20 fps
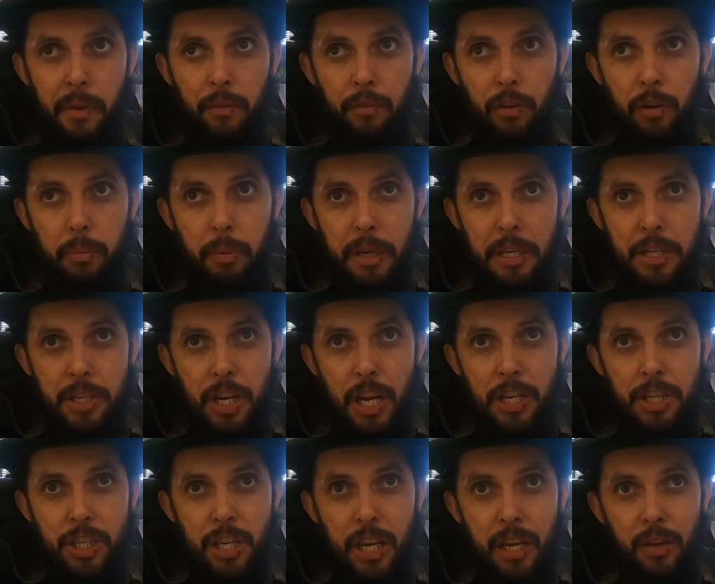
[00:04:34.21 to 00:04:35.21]
vou para Chai
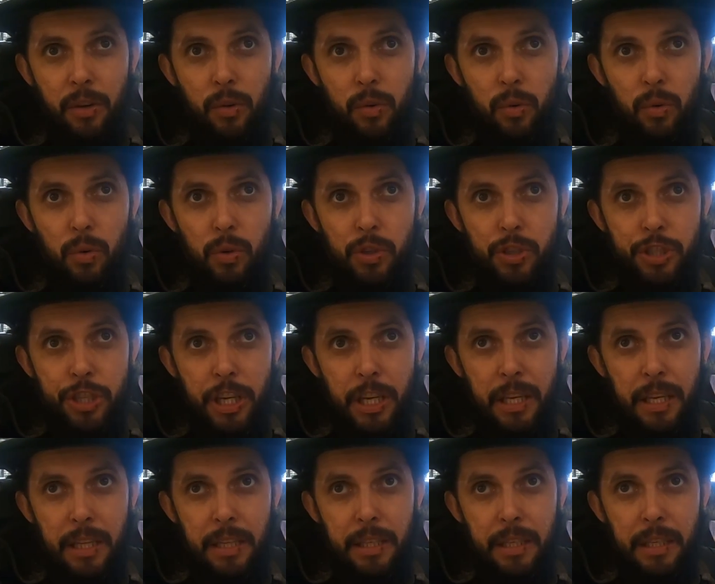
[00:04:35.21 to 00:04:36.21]
Chai hoje
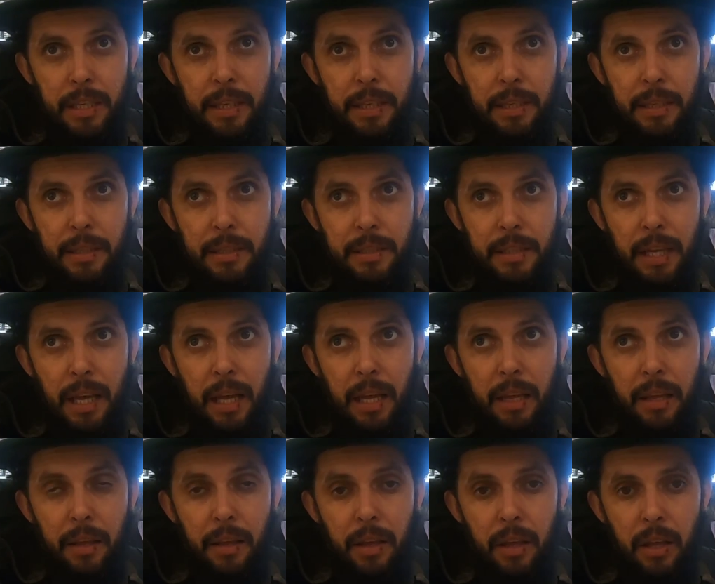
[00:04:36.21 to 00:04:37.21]
ainda, tá?
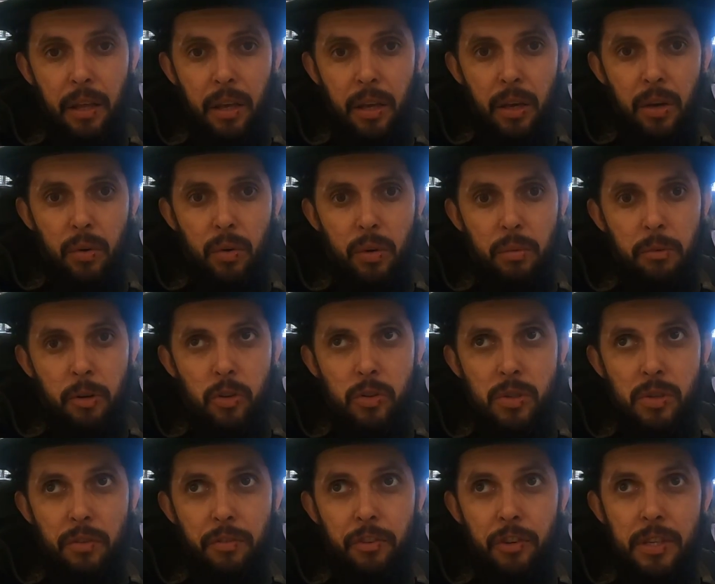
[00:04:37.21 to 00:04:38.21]
O irmão que
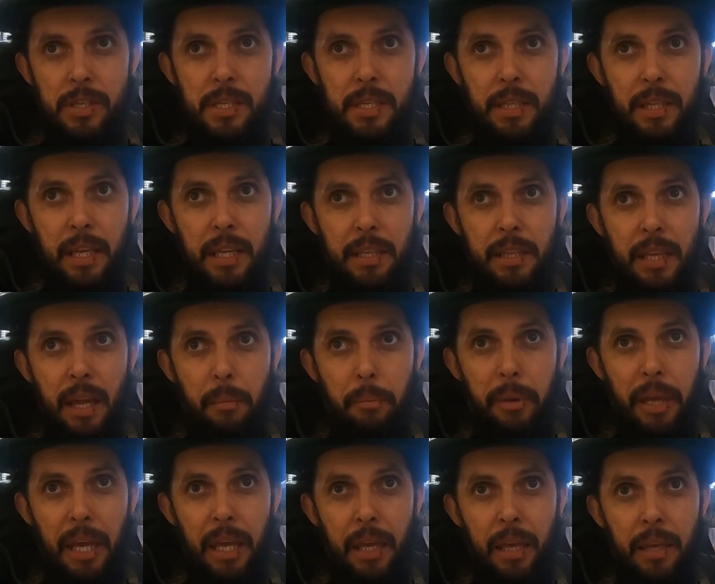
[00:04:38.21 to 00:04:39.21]
sofreu o acidente tá
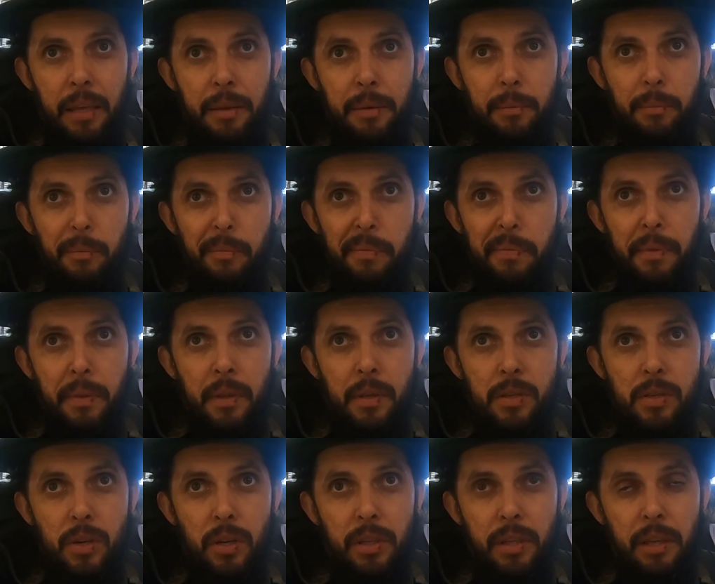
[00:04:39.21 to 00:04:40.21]
bem,
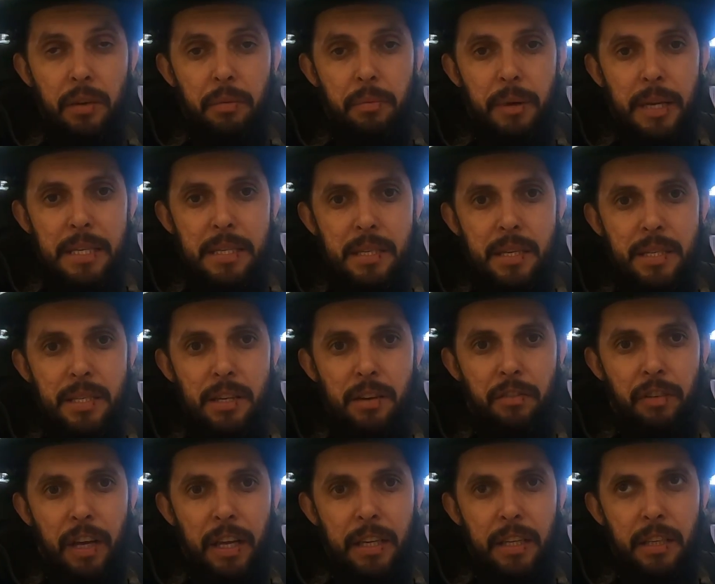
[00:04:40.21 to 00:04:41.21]
só teve bastante
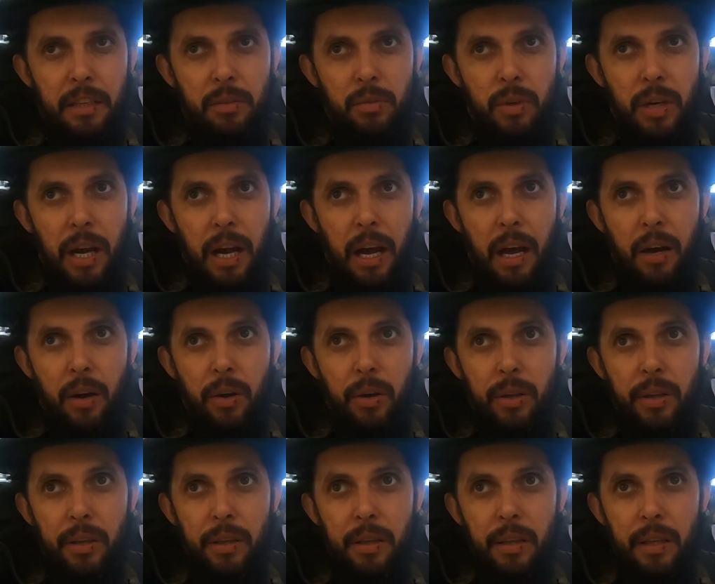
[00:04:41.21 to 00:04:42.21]
avaria no carro.
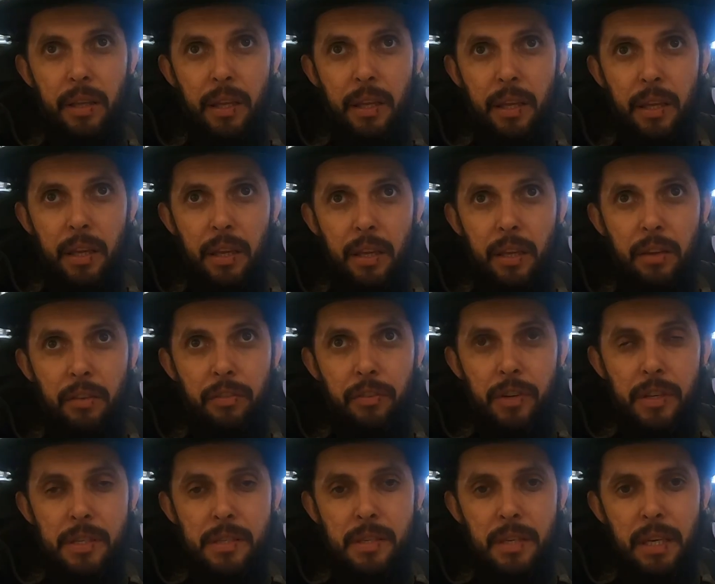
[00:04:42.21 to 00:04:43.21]
E
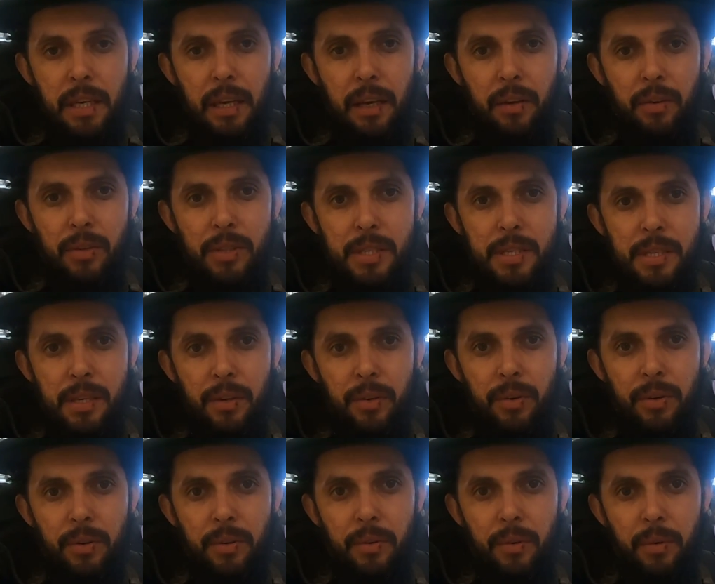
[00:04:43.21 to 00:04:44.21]
foi isso aí que aconteceu.
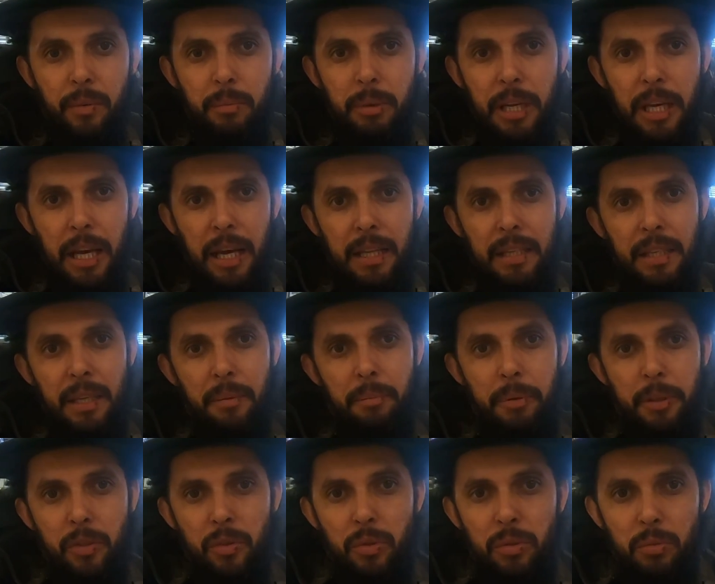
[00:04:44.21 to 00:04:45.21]
Obrigado aí
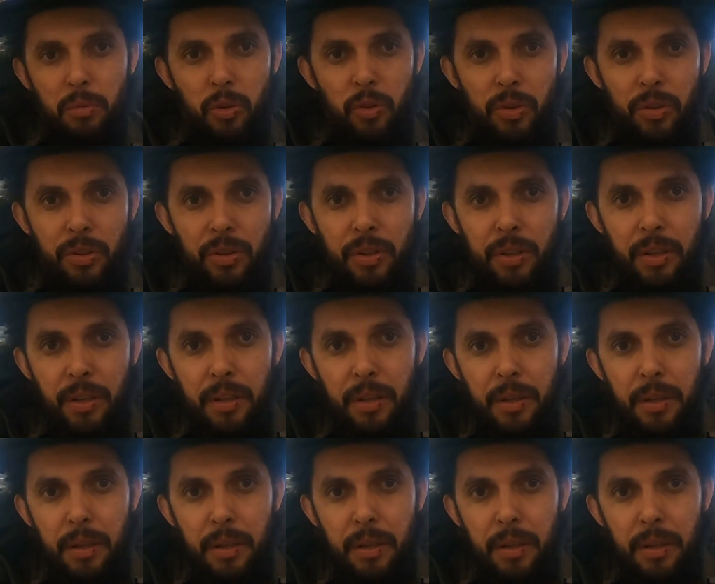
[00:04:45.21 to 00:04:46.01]
para todo mundo.